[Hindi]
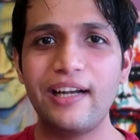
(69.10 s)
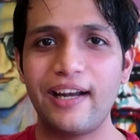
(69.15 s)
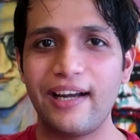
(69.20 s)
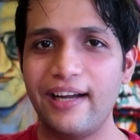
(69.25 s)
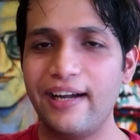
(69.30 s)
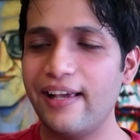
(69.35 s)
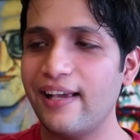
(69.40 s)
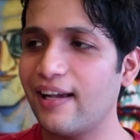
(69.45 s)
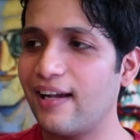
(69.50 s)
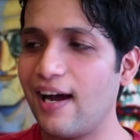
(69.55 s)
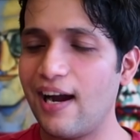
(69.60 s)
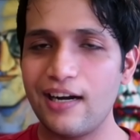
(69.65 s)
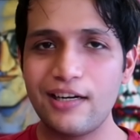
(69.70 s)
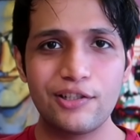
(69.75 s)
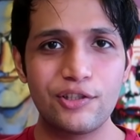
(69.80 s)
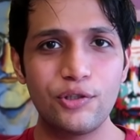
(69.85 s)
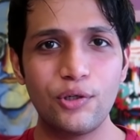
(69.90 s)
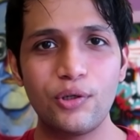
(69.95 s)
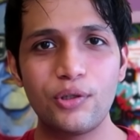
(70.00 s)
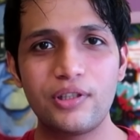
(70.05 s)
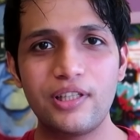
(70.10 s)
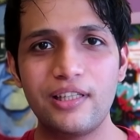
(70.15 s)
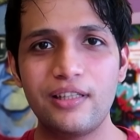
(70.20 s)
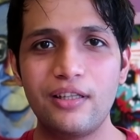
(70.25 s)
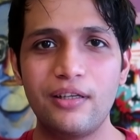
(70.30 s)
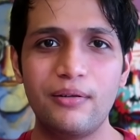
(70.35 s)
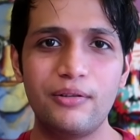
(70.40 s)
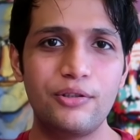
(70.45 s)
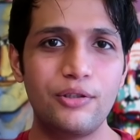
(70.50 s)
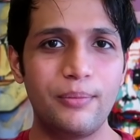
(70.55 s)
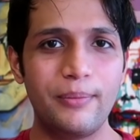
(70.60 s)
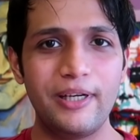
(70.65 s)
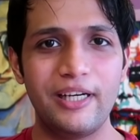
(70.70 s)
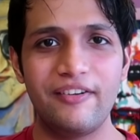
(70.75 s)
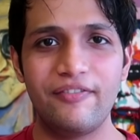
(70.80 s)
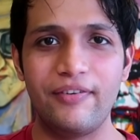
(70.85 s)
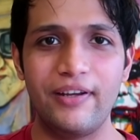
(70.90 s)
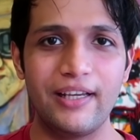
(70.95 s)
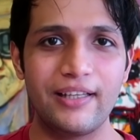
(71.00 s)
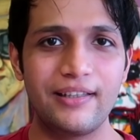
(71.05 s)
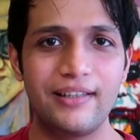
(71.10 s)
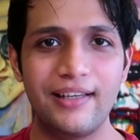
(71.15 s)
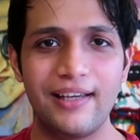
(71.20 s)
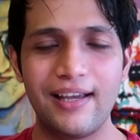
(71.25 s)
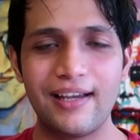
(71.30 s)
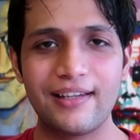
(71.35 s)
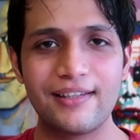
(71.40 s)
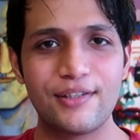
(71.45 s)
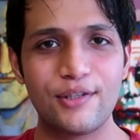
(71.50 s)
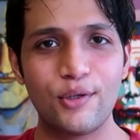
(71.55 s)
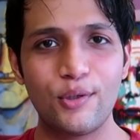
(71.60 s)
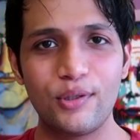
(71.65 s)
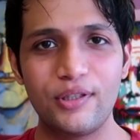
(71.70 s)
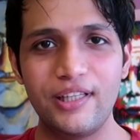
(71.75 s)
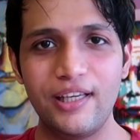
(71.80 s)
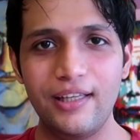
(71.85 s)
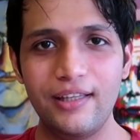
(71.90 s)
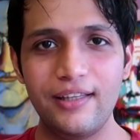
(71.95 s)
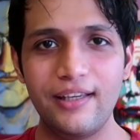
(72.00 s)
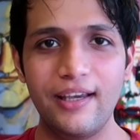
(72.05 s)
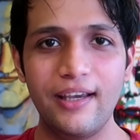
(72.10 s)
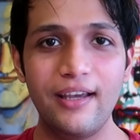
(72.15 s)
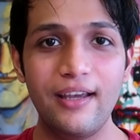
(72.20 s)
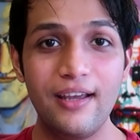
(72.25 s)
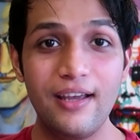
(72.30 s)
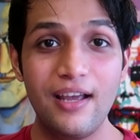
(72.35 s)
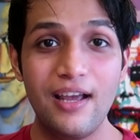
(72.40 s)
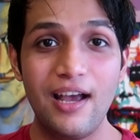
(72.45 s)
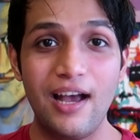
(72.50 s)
के ट्रेडिंग कार्ड्स जो होते थे जो मैंने फेंक दिए किसी को दे दिए